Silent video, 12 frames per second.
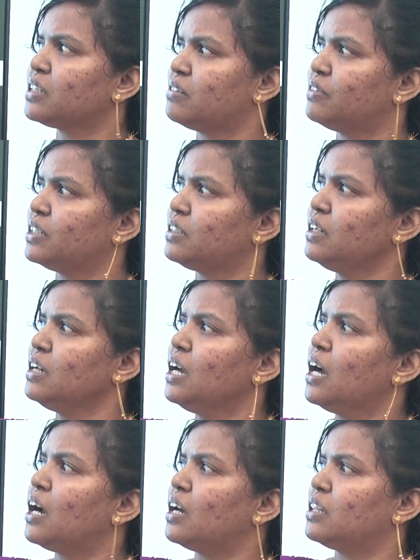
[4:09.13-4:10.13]
తర్వాత
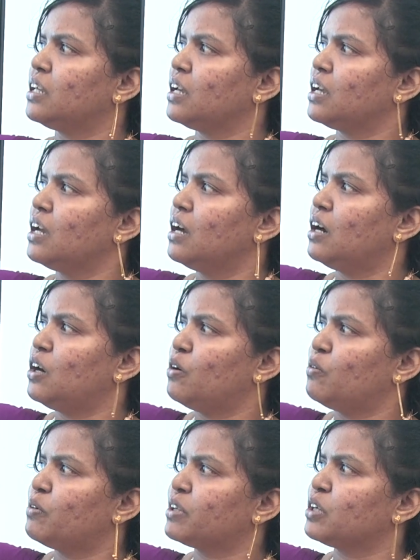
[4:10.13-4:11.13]
అది
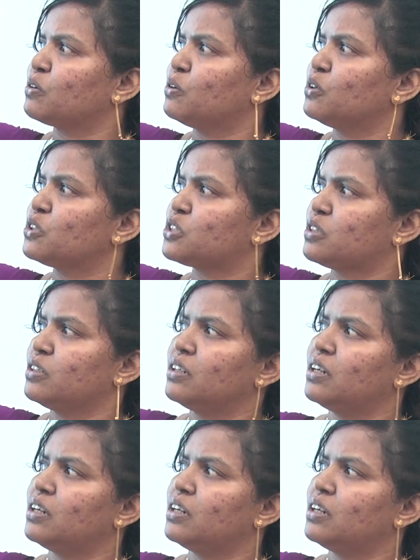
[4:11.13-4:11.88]
ఓవర్ ద కోస్ట్